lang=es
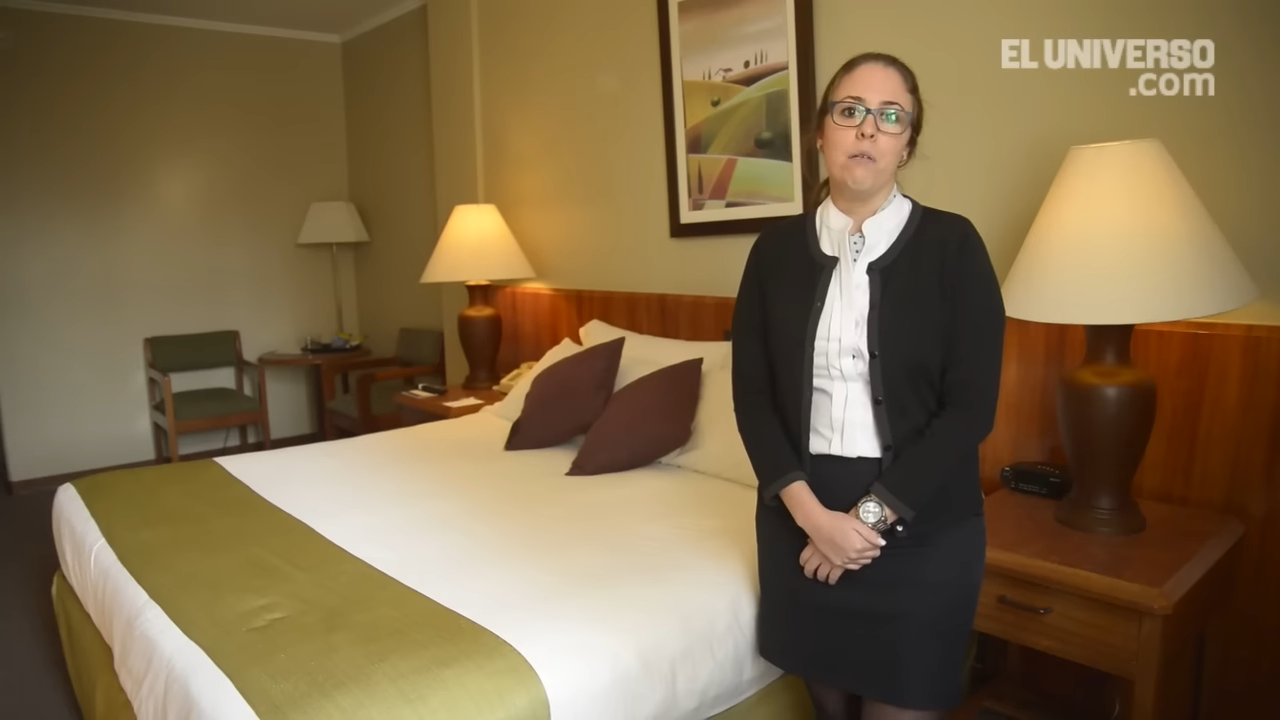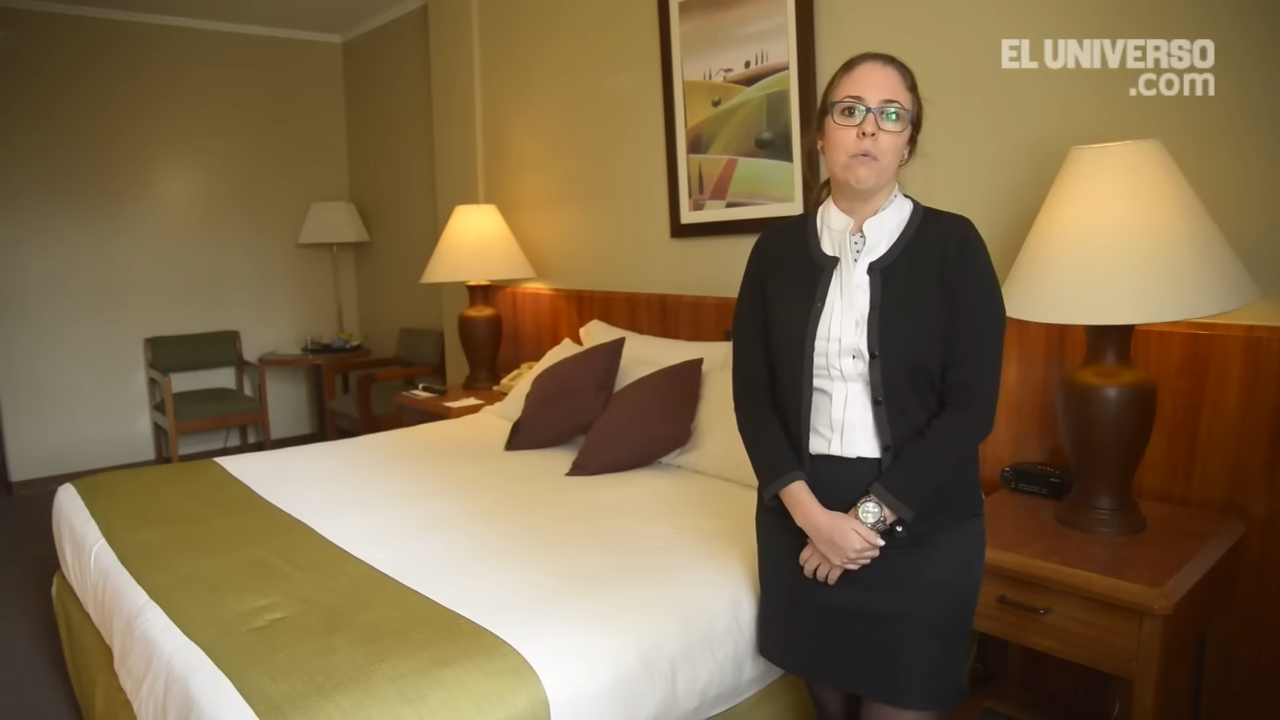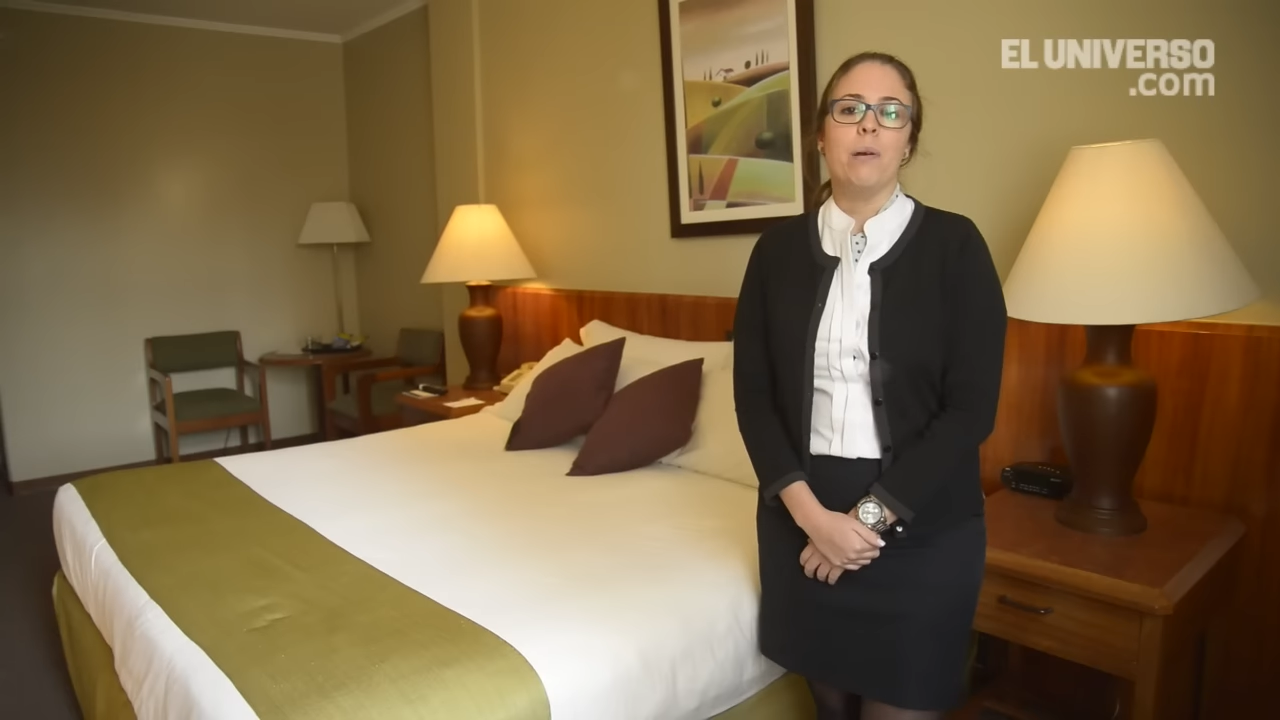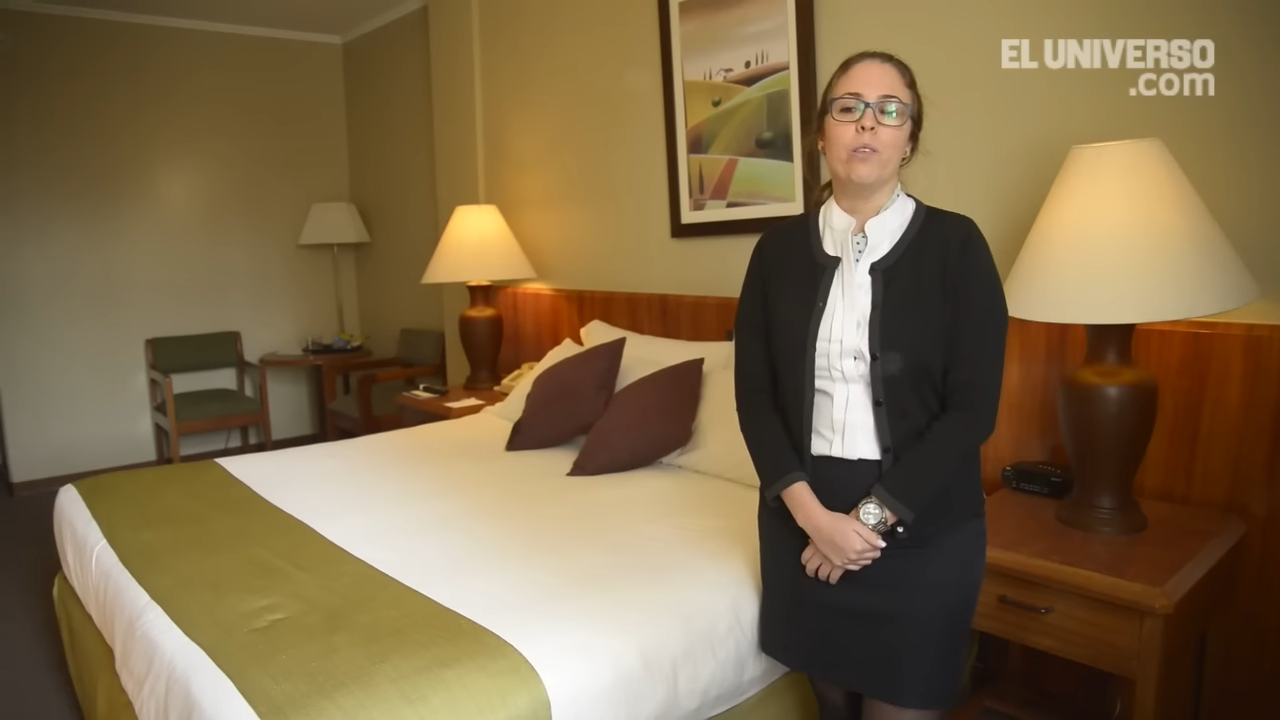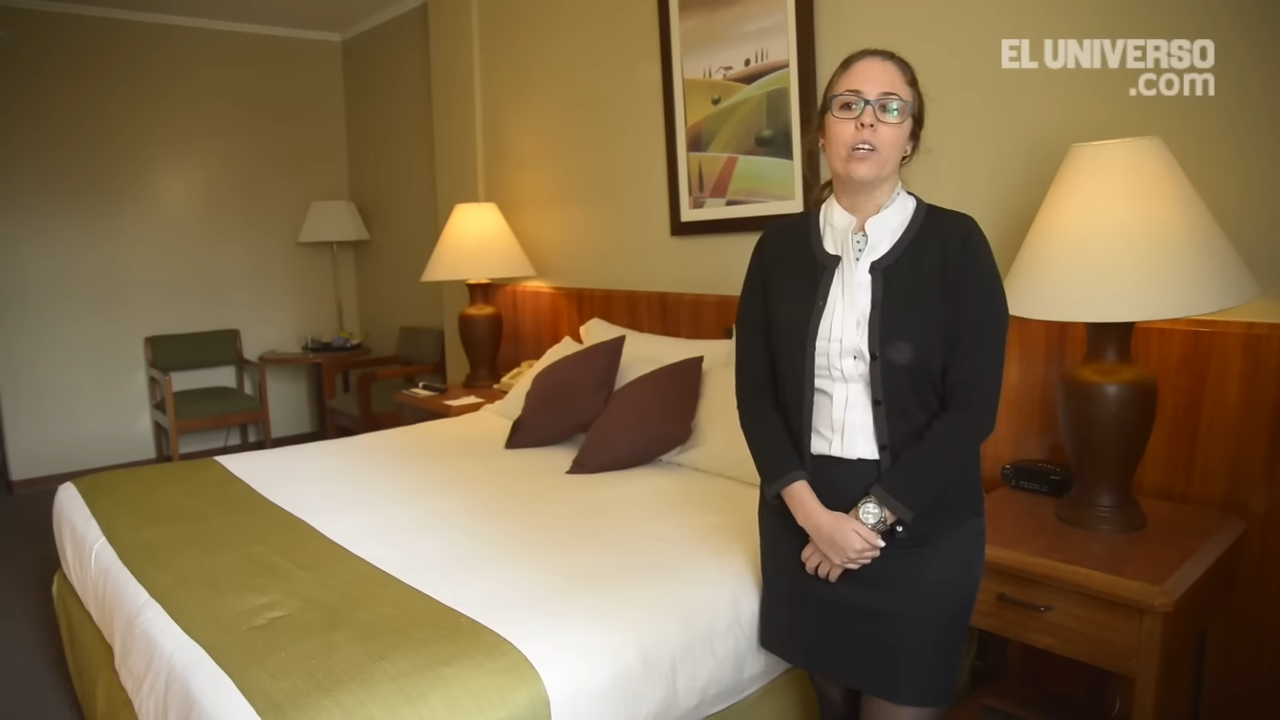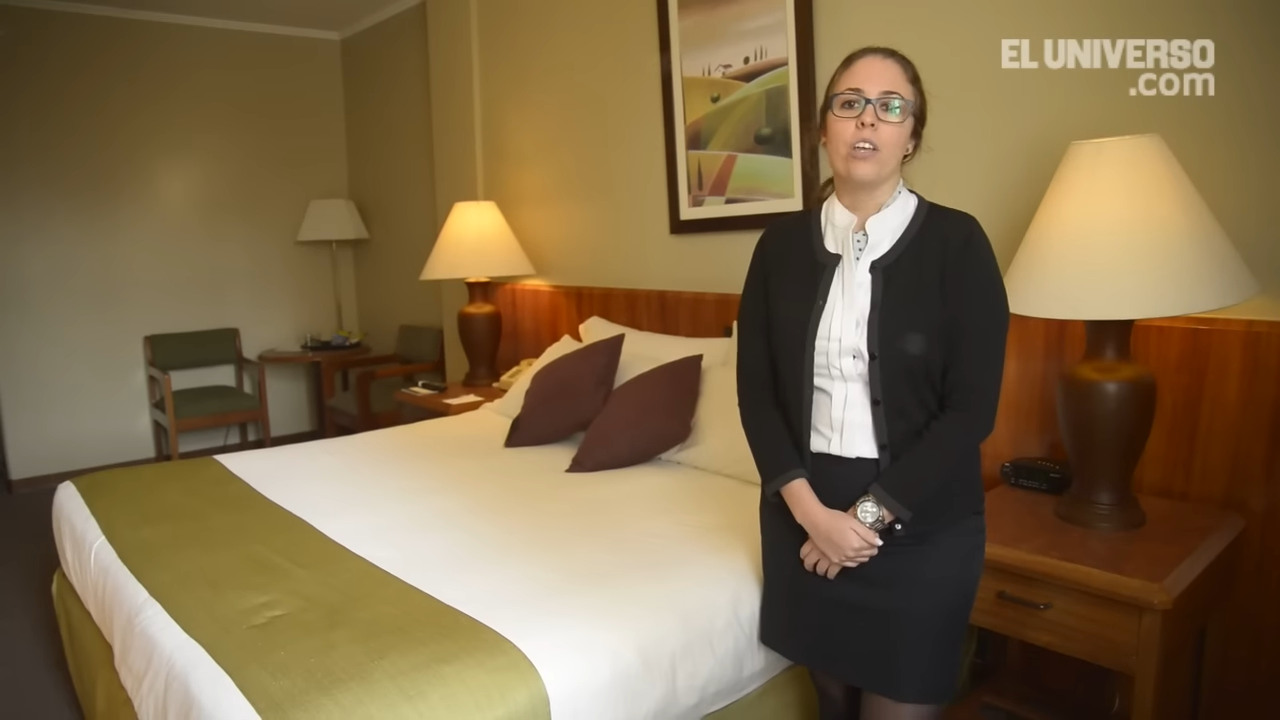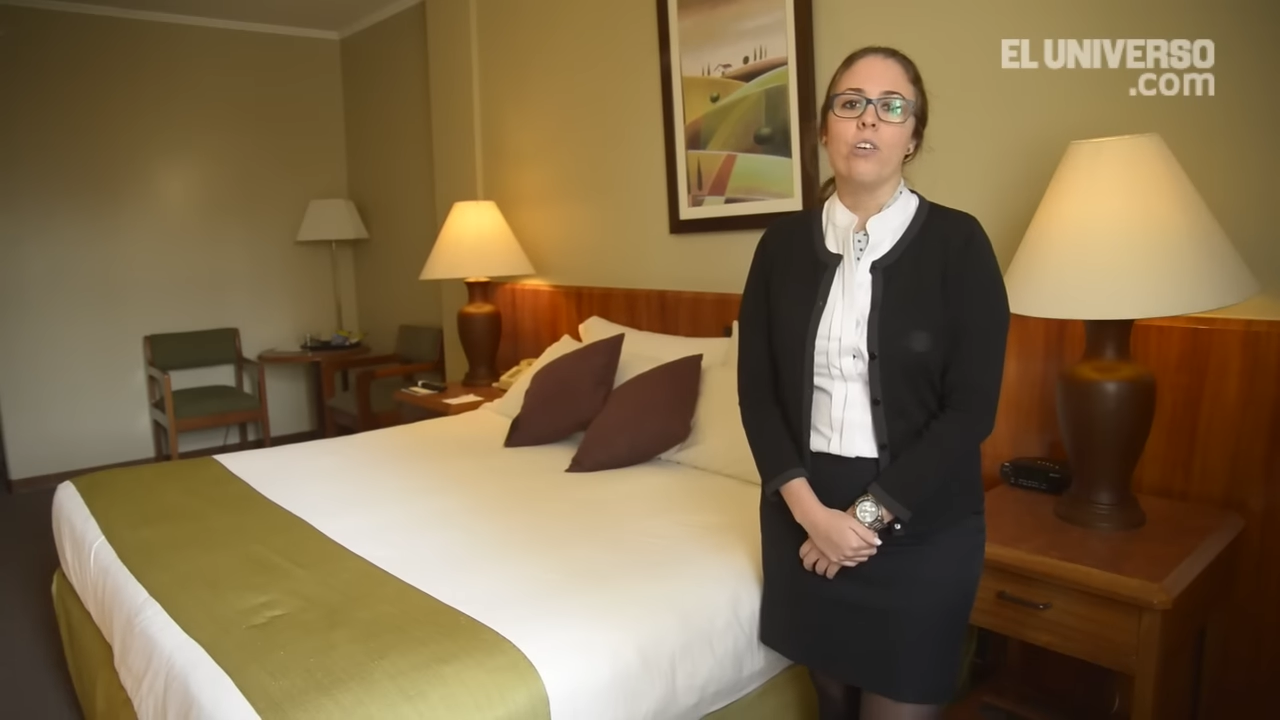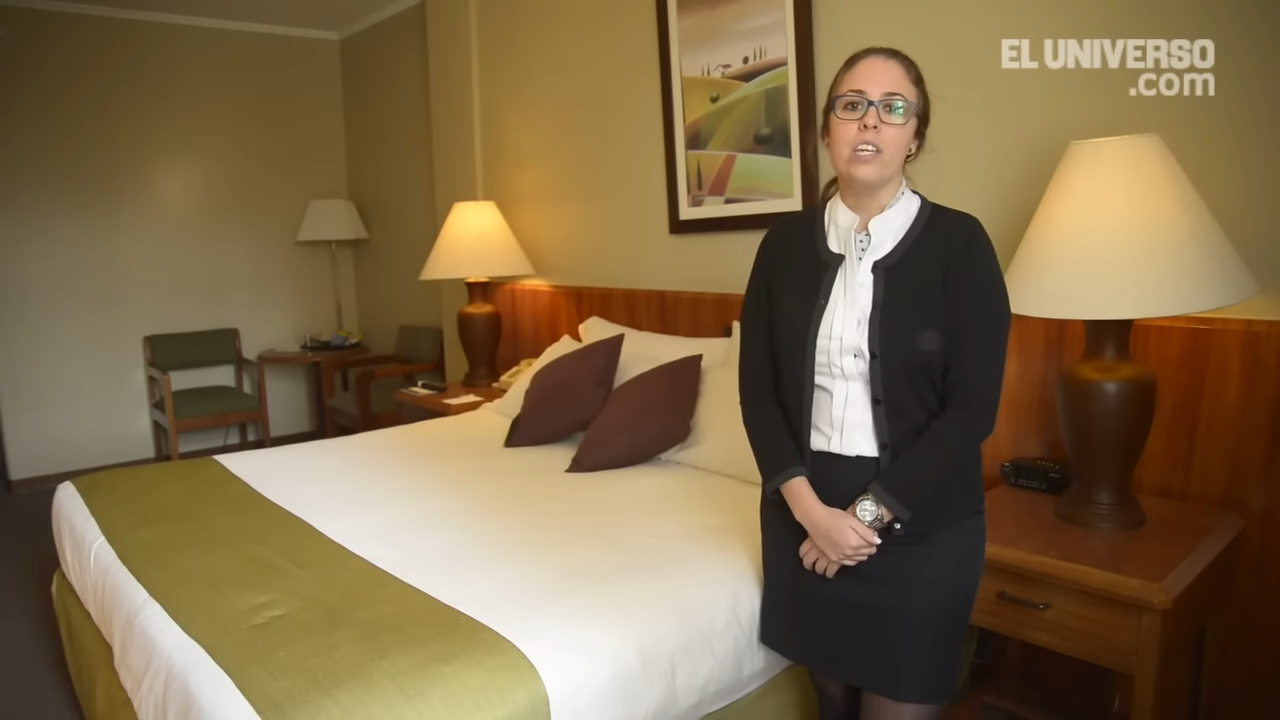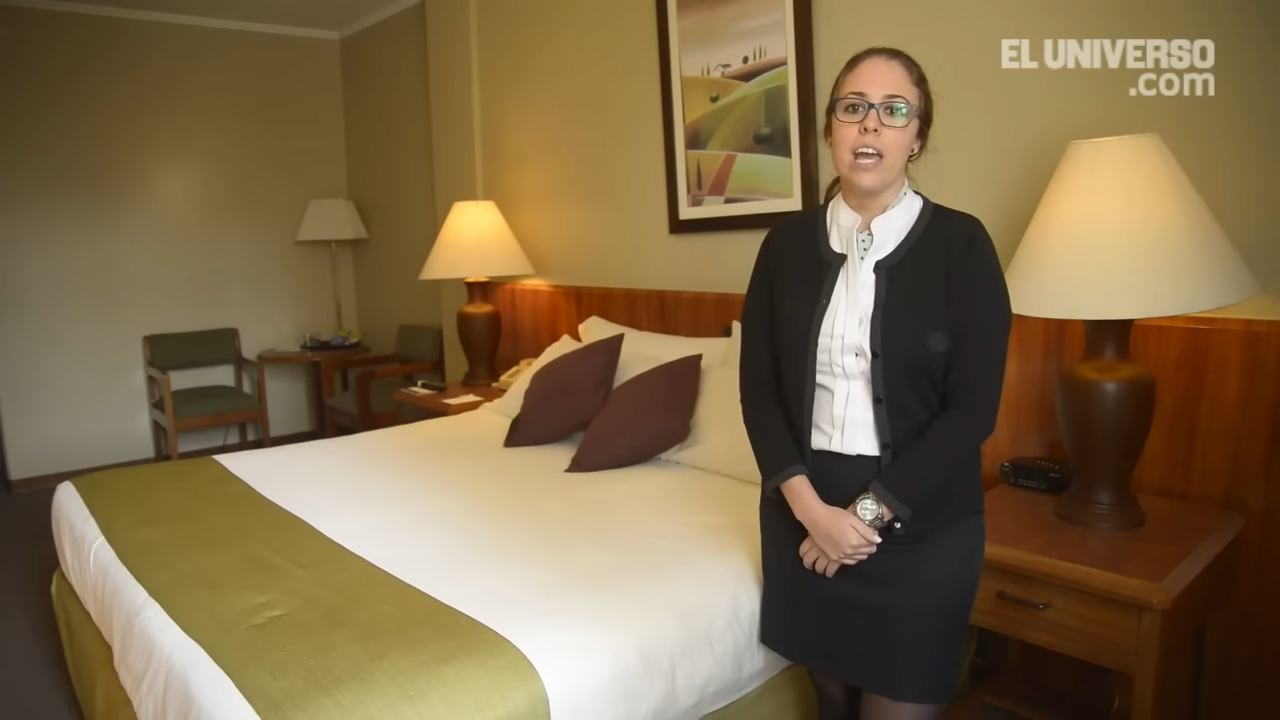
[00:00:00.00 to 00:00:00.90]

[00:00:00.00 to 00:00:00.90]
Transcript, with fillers: al momento en que ellos